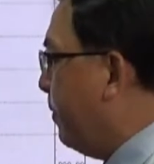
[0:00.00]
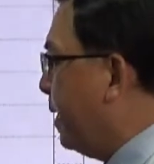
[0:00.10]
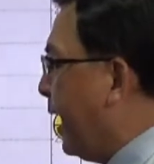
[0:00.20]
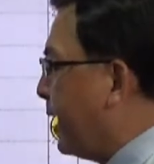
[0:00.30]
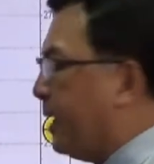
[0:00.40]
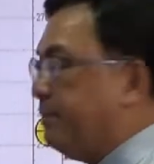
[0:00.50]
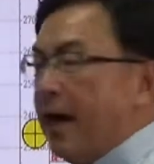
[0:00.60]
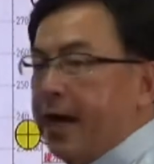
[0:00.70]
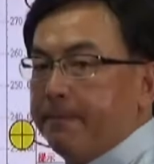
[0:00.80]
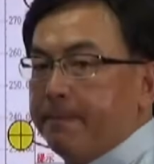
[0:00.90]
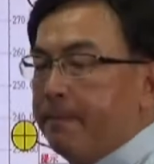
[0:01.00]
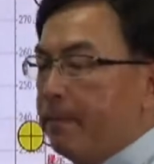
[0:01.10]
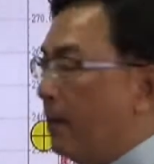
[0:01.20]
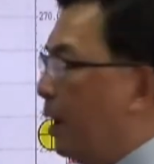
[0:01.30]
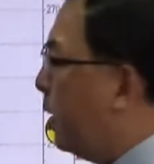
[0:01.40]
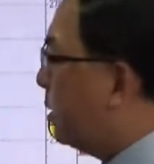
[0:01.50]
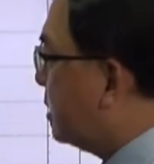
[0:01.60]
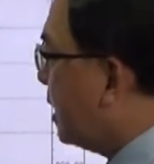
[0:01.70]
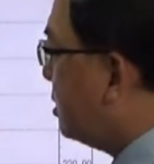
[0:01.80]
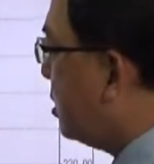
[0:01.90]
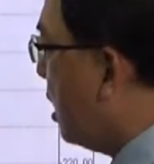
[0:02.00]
我们还敢买？哦，甚至